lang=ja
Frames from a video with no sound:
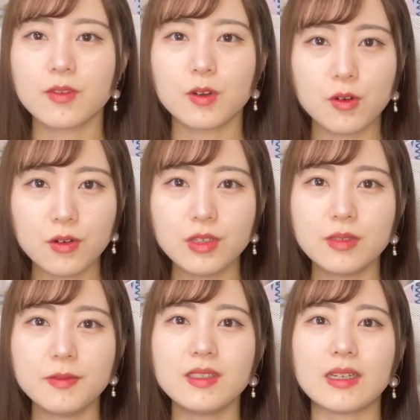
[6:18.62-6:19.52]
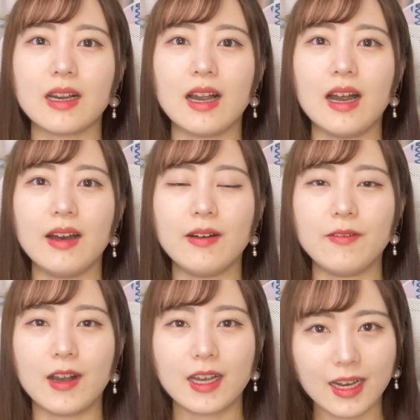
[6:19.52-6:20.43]
コール文化が
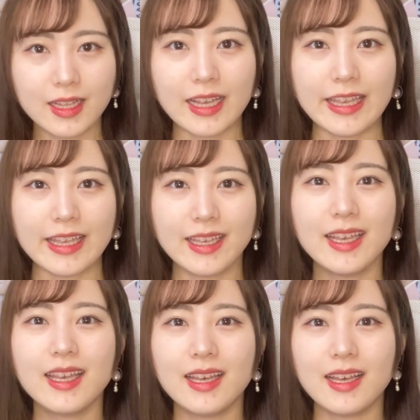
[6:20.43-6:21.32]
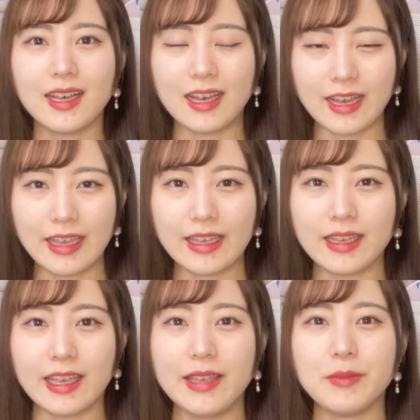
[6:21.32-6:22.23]
わからない。はい。
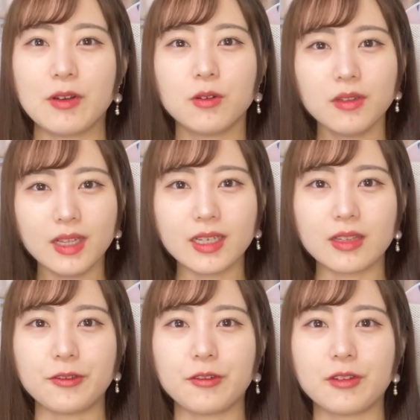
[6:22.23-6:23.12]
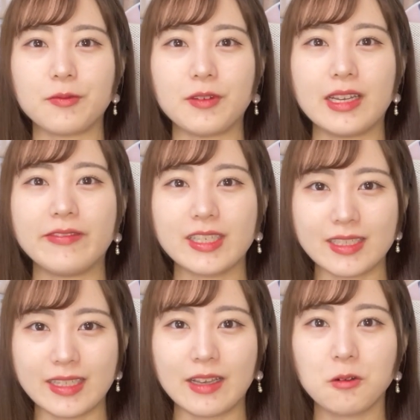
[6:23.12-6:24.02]
今コロナ禍ということもありまし
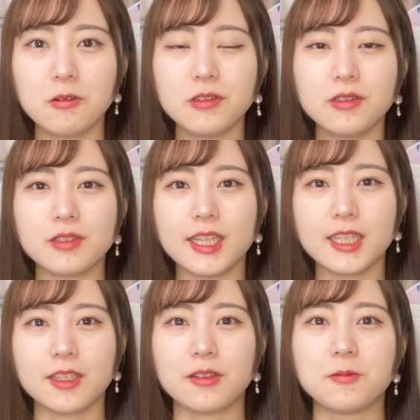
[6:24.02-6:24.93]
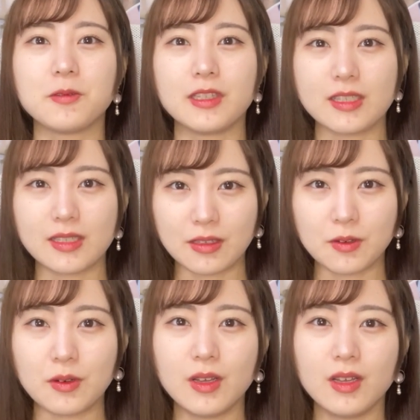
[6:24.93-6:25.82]
て、コール打てないと思うんですけ
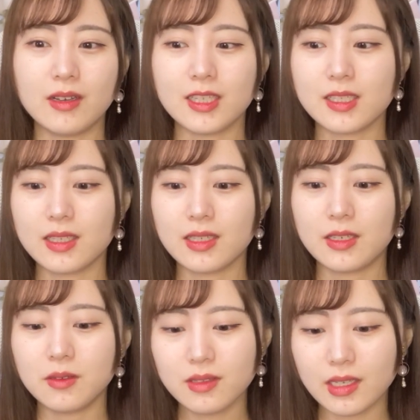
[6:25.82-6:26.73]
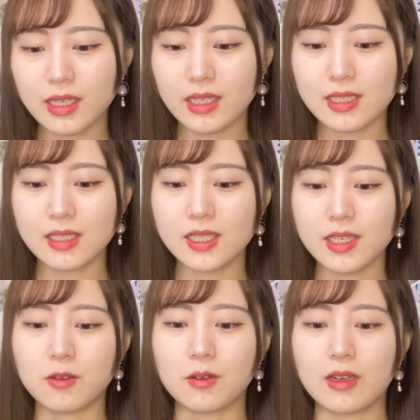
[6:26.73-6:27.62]
ど、私基本的にちっちゃ
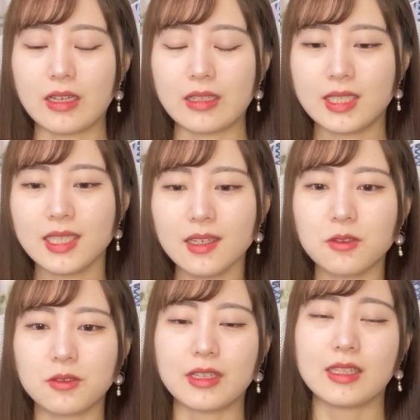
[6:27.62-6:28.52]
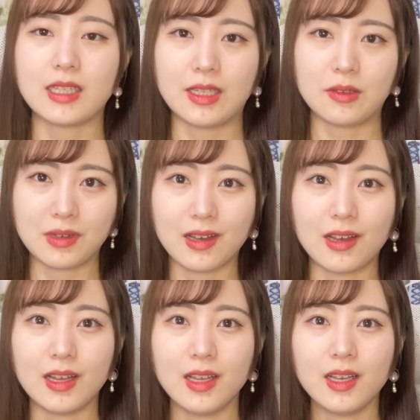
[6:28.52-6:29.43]
い頃から地下ドルだったりと
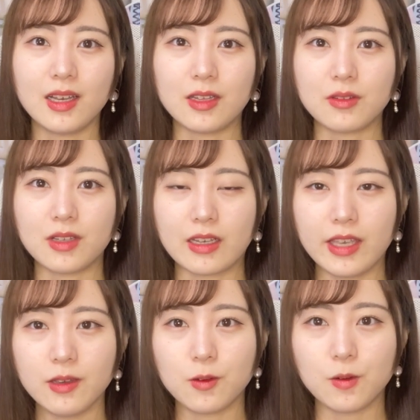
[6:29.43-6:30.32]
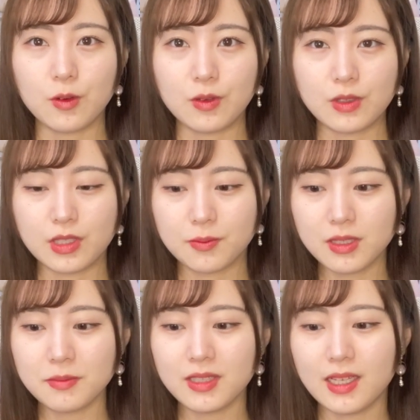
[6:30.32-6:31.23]
か、あとなんか結構
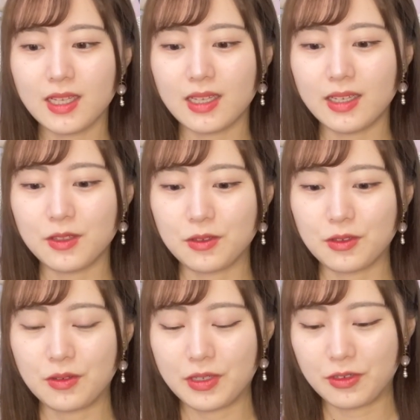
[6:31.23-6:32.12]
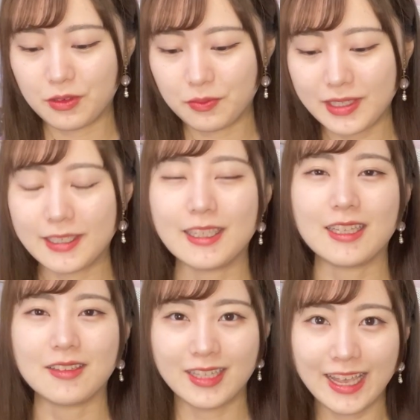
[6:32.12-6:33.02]
ズブズブなアイドルをいろいろ見てきて
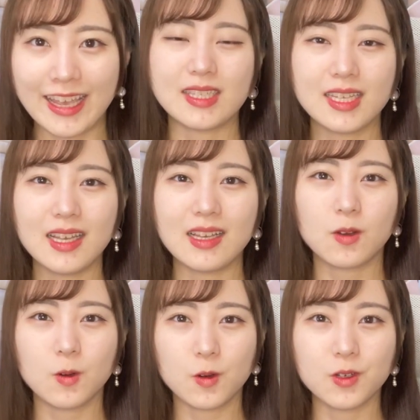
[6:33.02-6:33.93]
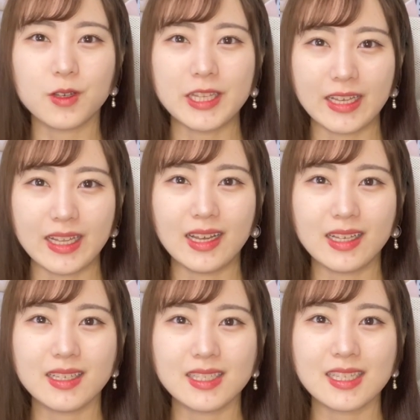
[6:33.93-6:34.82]
たので、ザ・コールみたいな
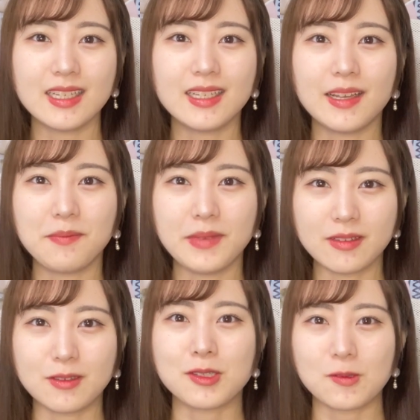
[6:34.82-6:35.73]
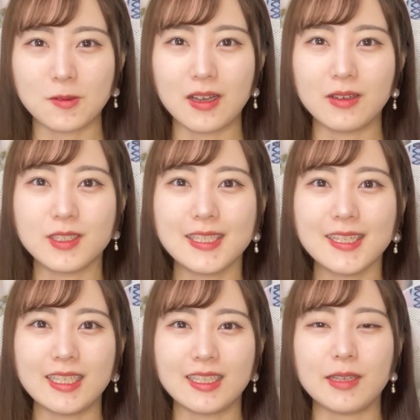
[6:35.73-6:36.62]
3連ミックスとか打ち
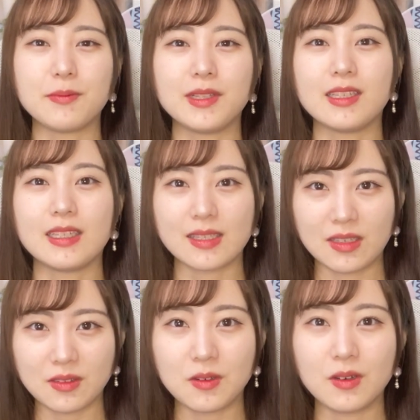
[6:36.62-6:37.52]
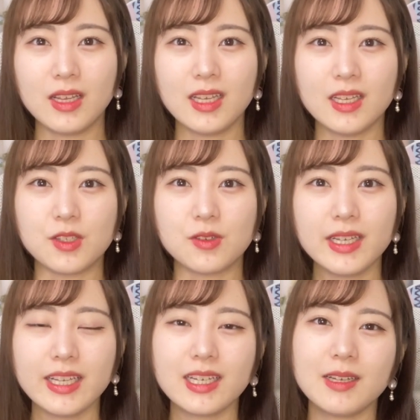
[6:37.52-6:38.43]
たいタイプなんですけど、
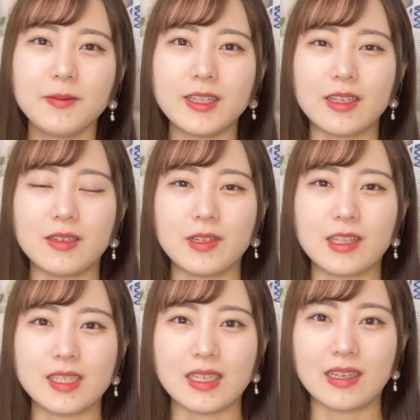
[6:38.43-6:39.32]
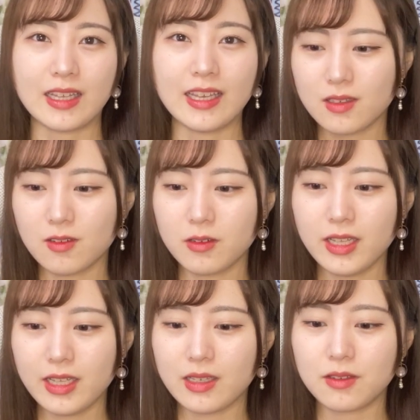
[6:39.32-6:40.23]
ジョエリから見ている私がね、ここ
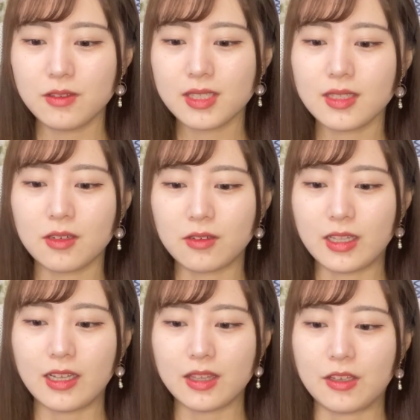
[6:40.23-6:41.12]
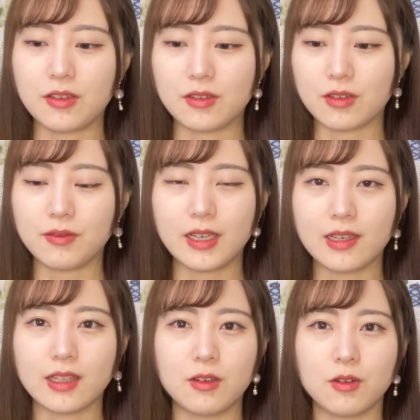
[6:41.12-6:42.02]
で打つんだろうなっていう振り
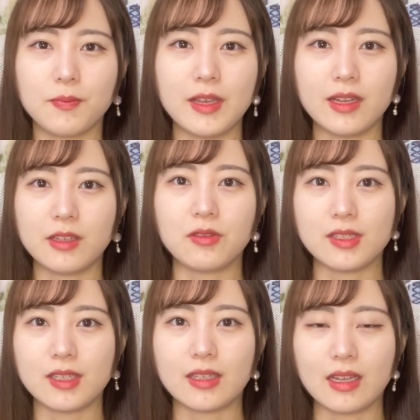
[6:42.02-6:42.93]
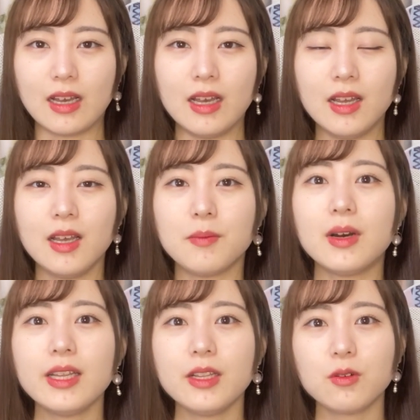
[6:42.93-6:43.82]
方をペンライトでしてたら、
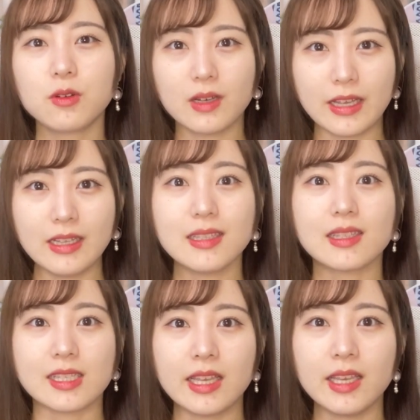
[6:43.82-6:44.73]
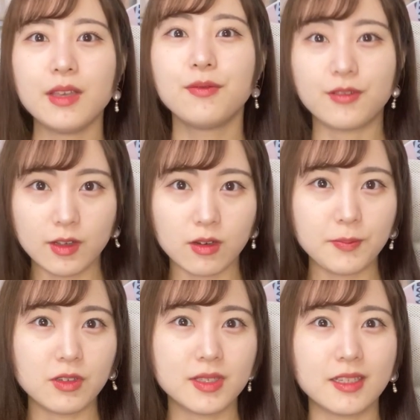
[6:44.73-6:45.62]
周りの子はね、全員振り
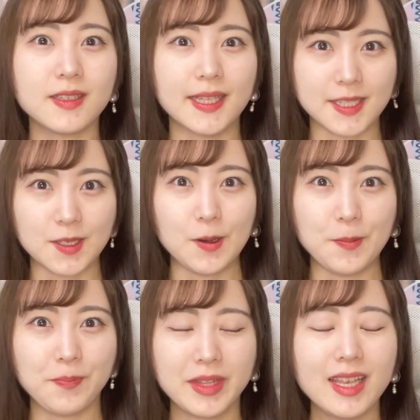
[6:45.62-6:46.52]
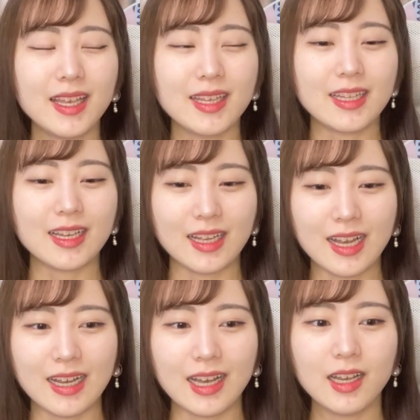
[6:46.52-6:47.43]
コピをしてるんですよ。だか
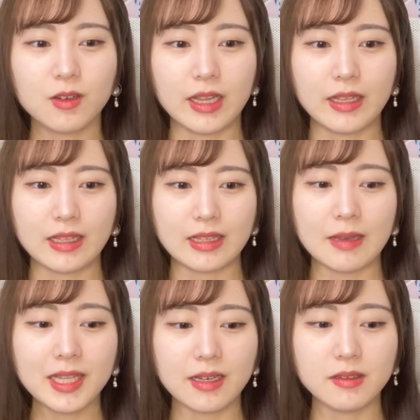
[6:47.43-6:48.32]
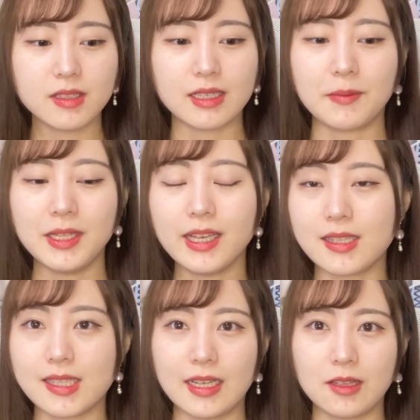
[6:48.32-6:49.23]
ら、あ、これダメだ、打っちゃダメなや
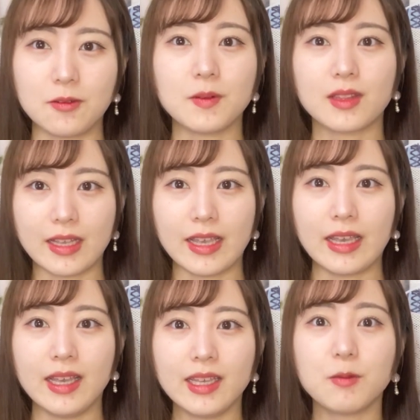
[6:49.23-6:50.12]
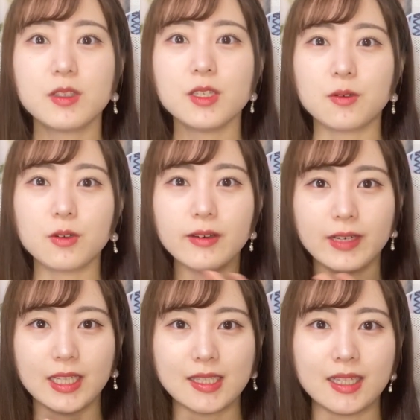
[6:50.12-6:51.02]
つだと思って、いやもちろん声
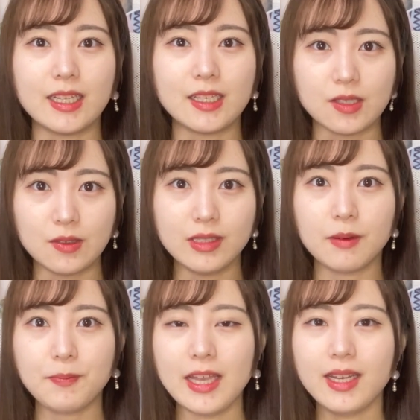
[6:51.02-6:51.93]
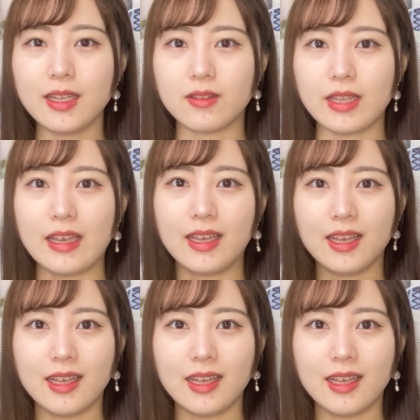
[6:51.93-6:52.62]
は出さないですよ。でもペンライトで、